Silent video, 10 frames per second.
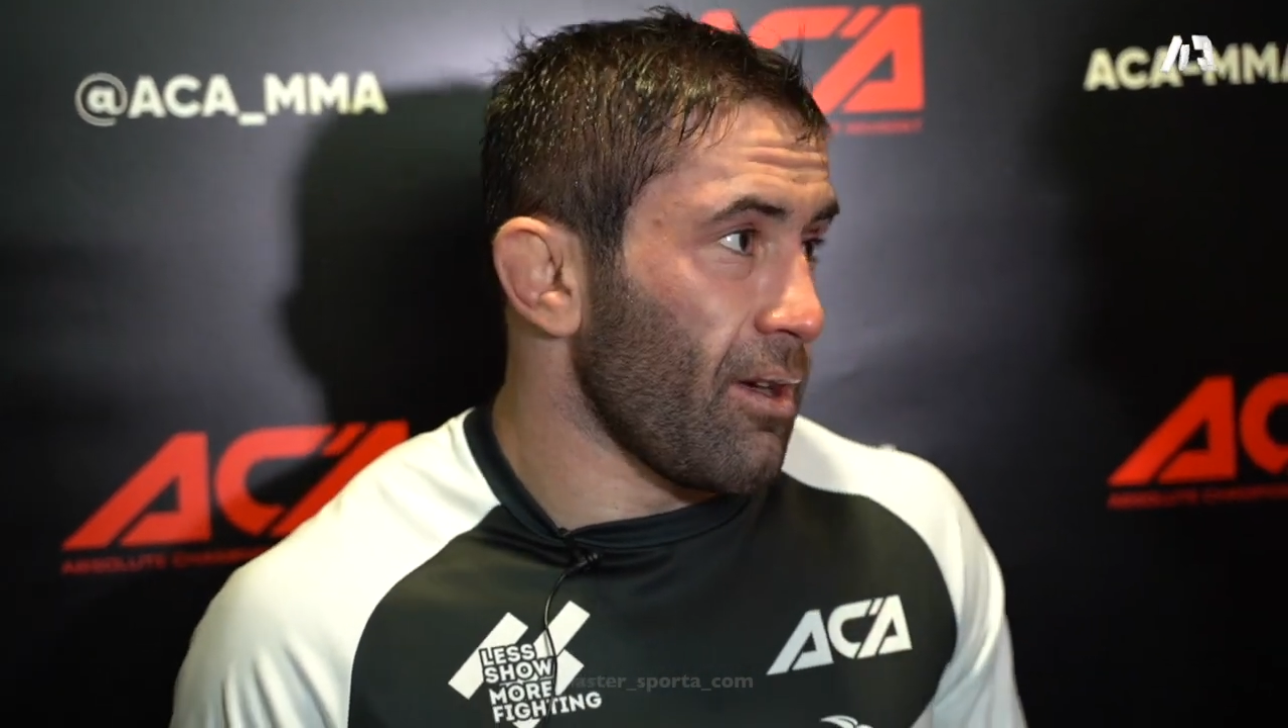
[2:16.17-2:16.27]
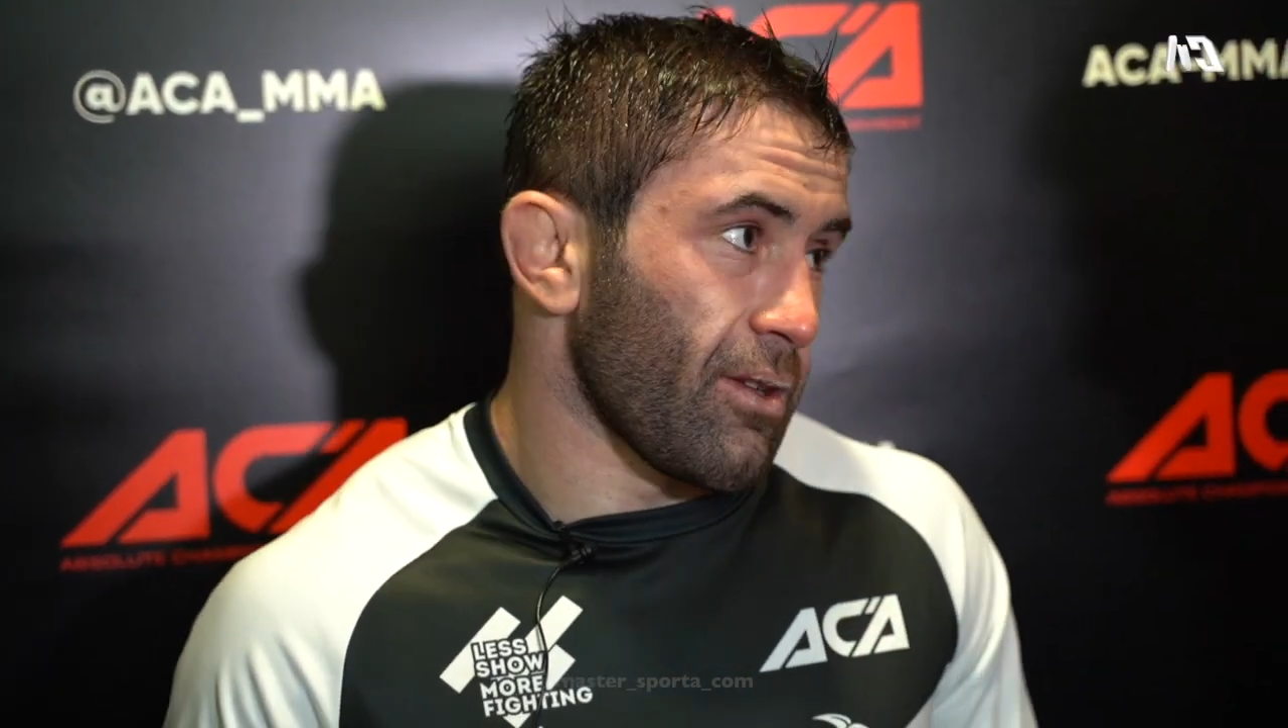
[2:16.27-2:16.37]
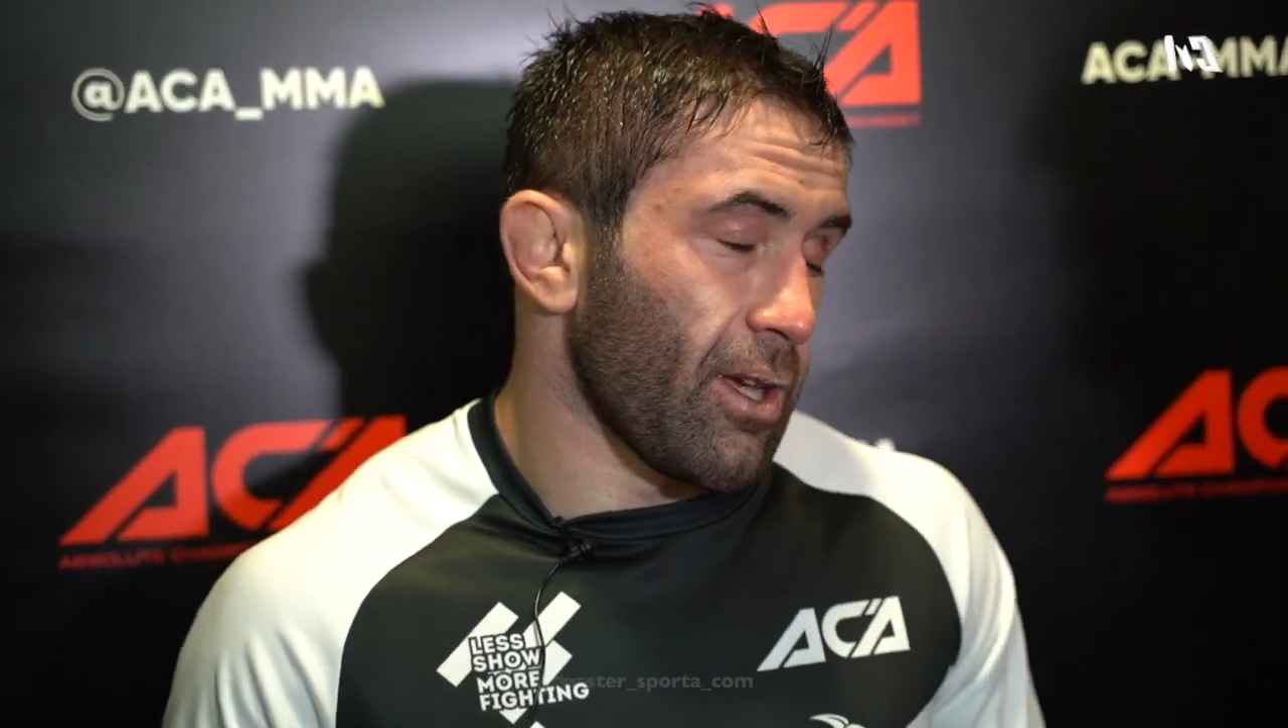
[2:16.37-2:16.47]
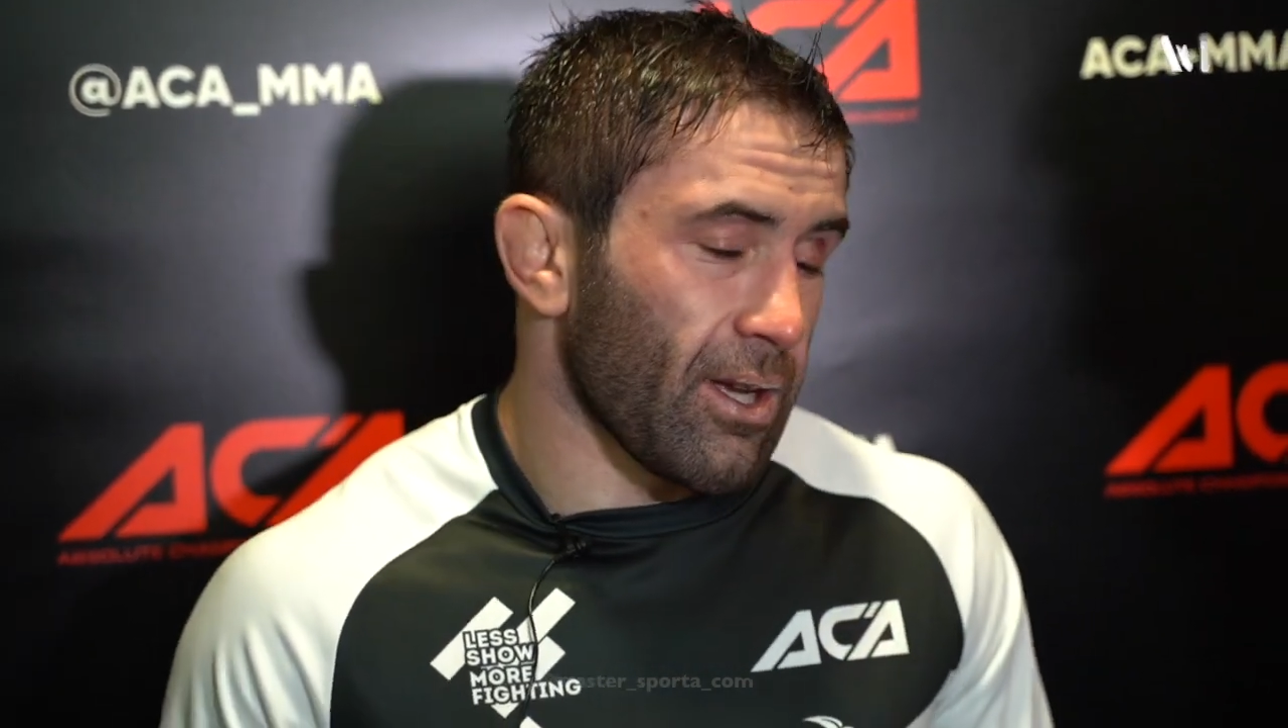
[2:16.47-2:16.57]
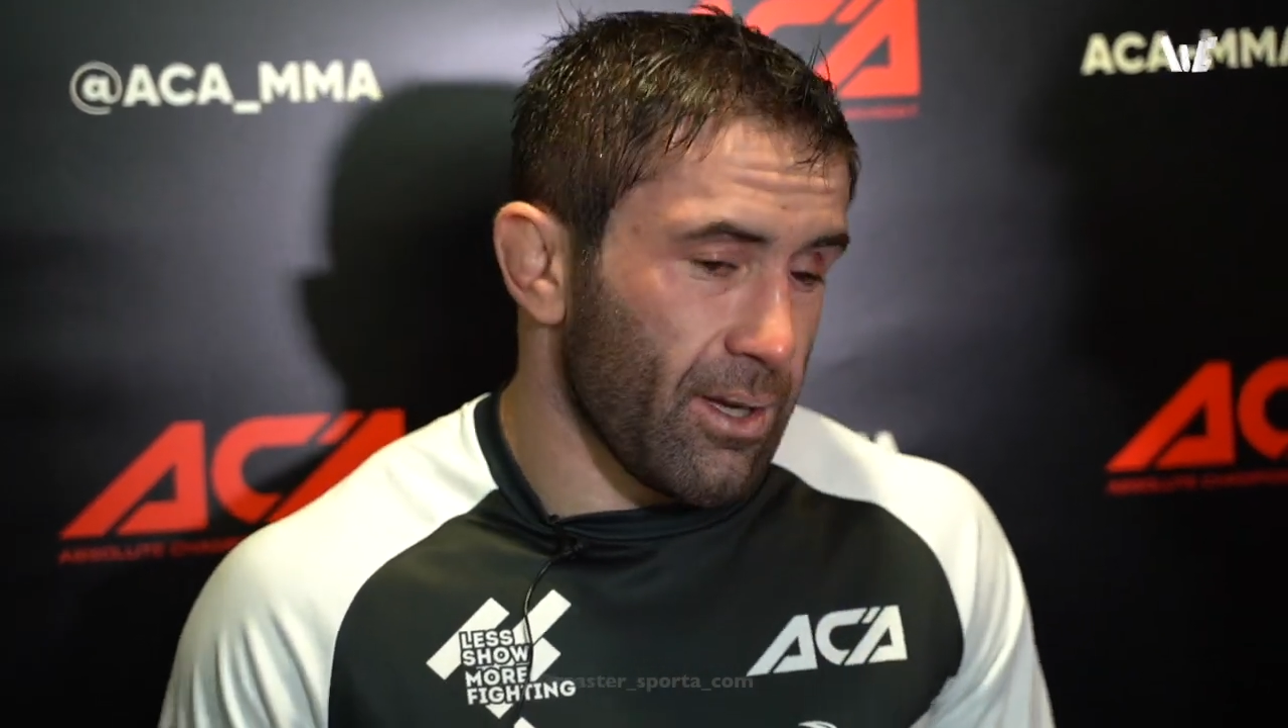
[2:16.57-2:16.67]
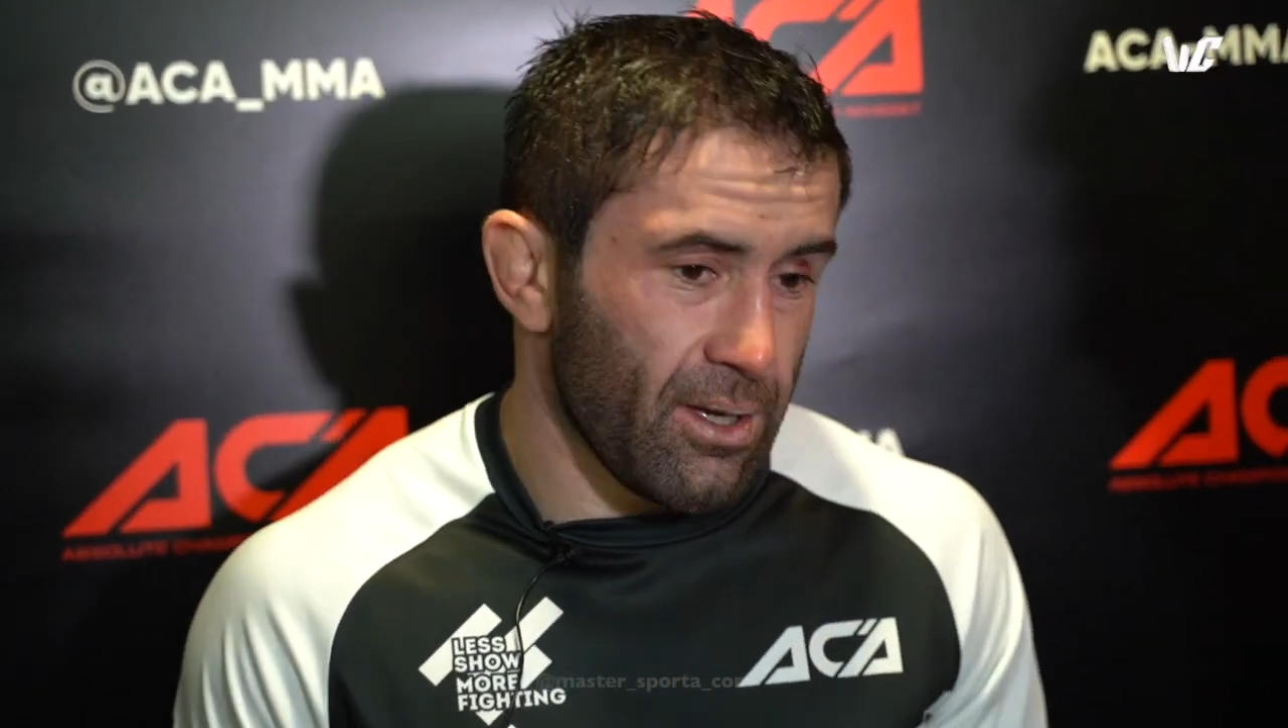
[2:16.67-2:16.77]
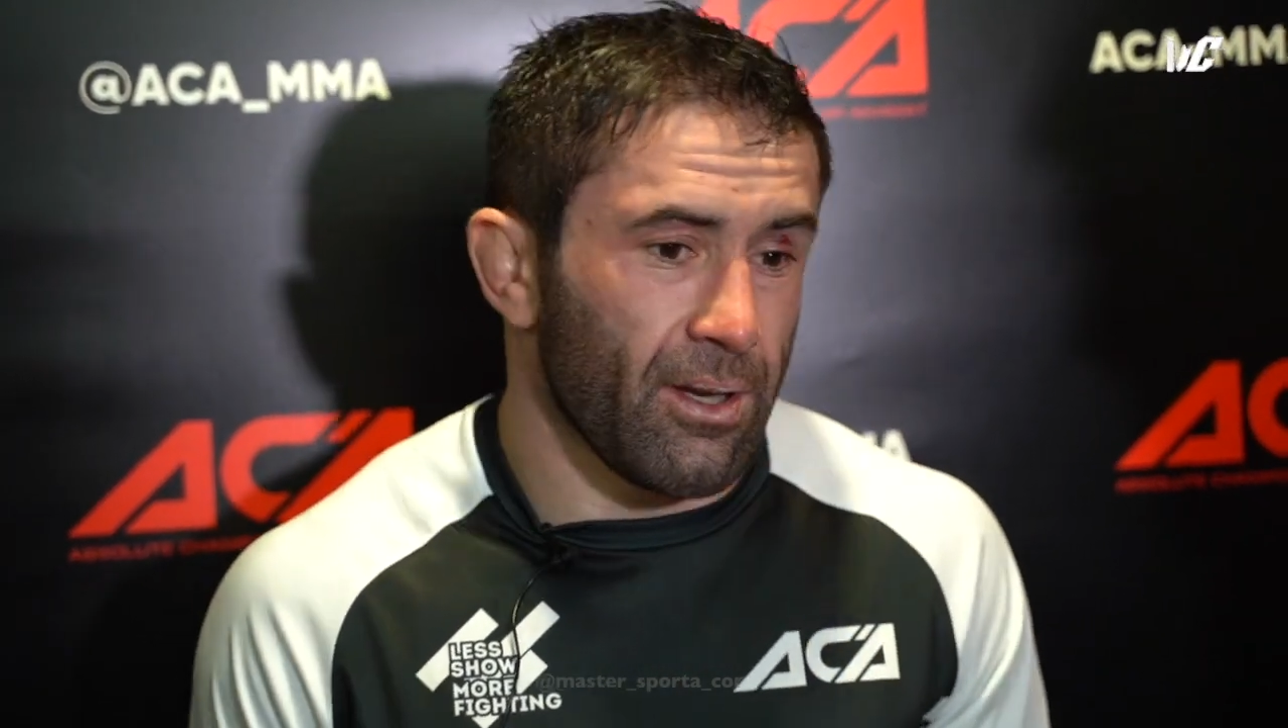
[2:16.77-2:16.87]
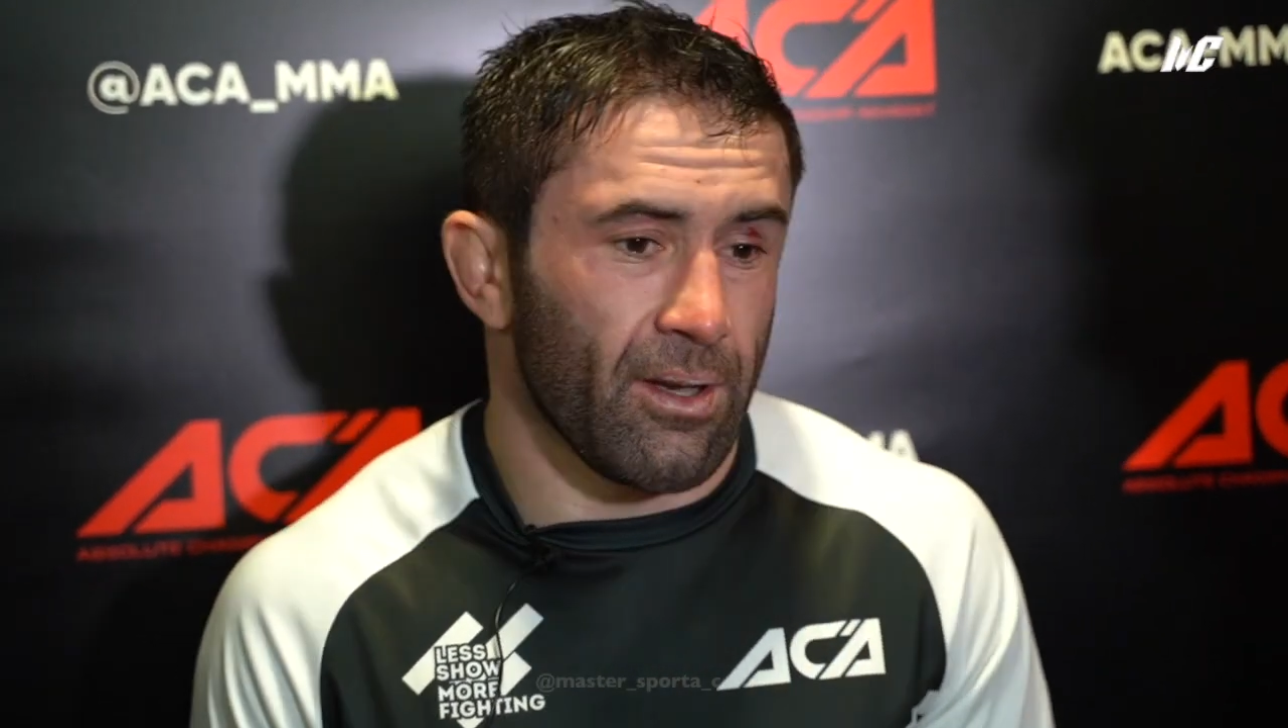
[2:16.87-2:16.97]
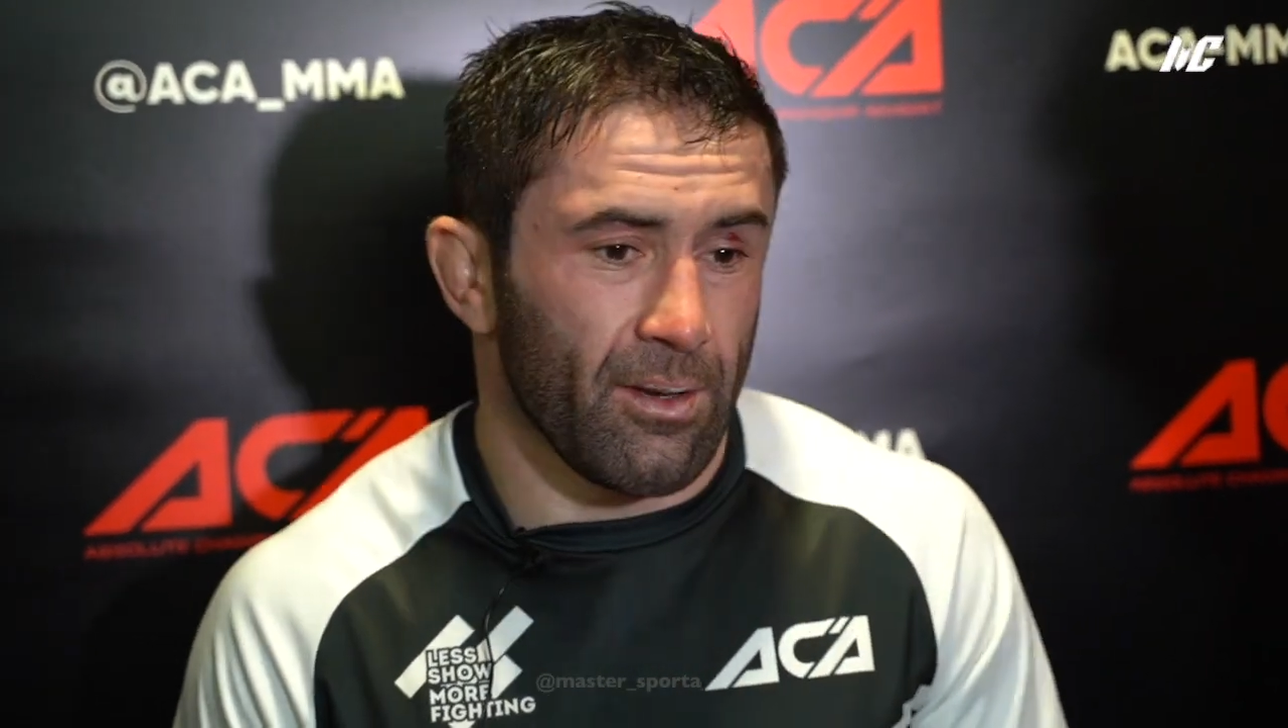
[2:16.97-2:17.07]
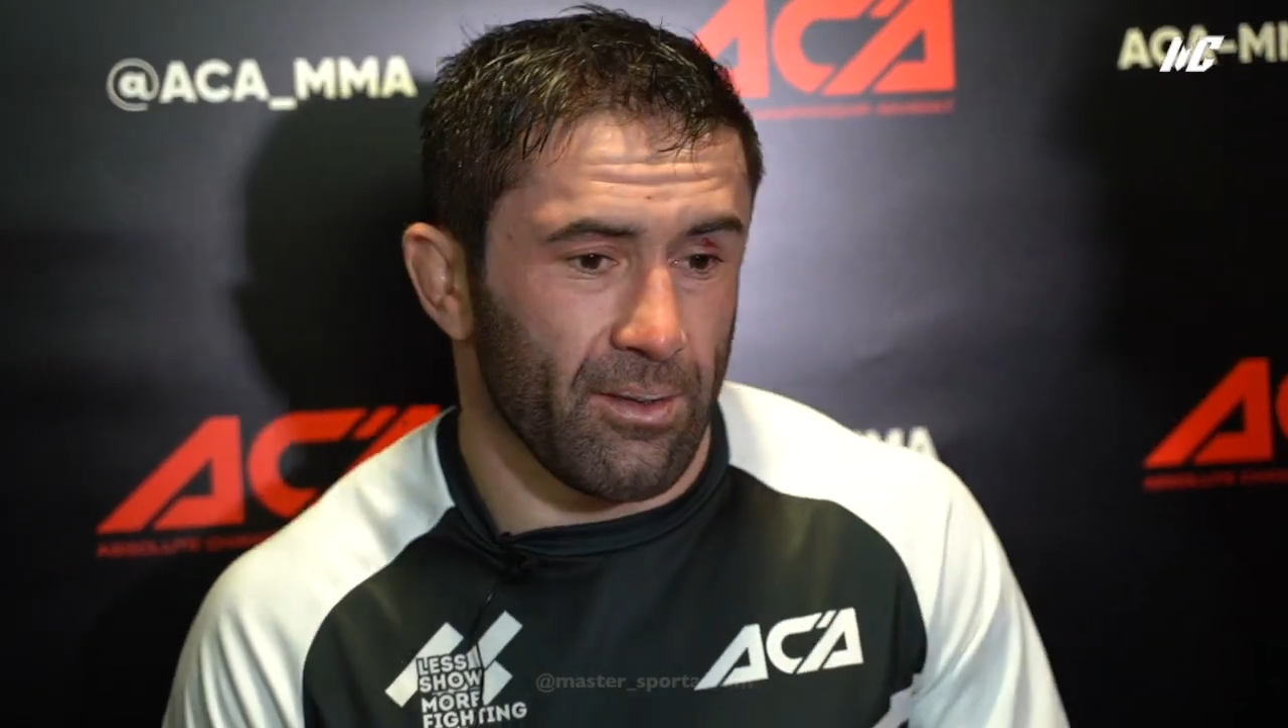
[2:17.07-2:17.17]
Вот так.
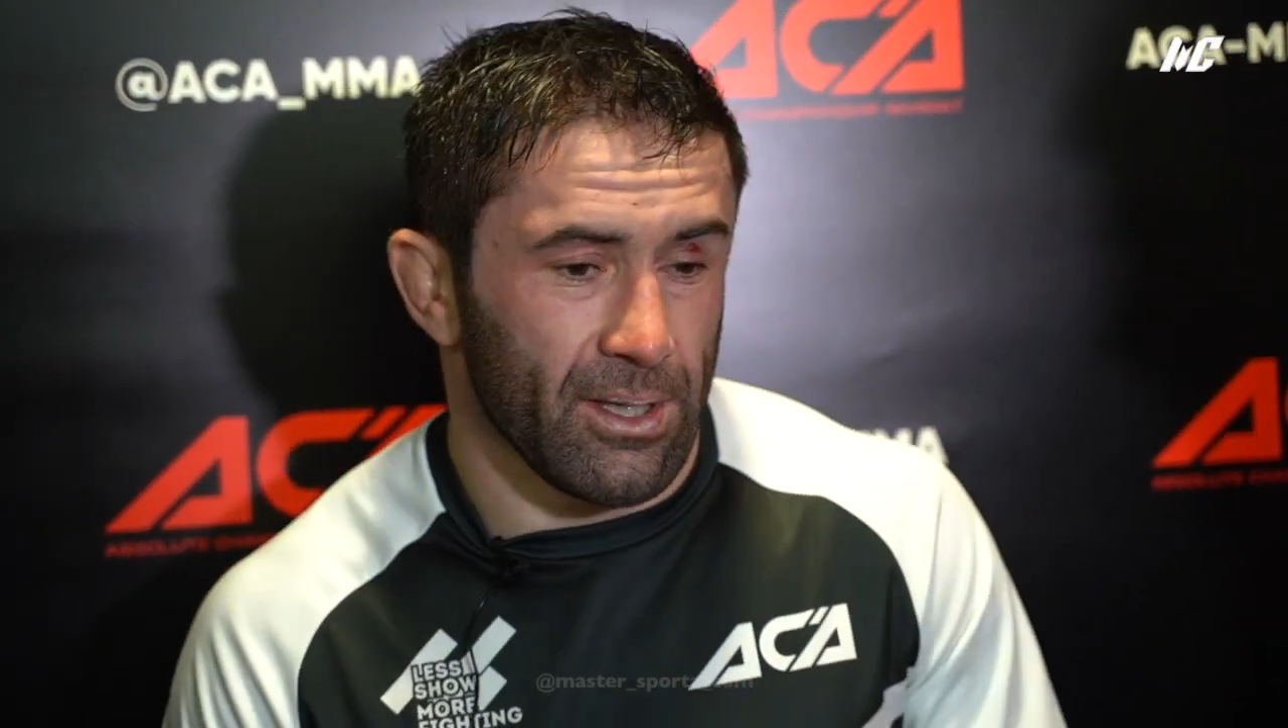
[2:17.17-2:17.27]
Все,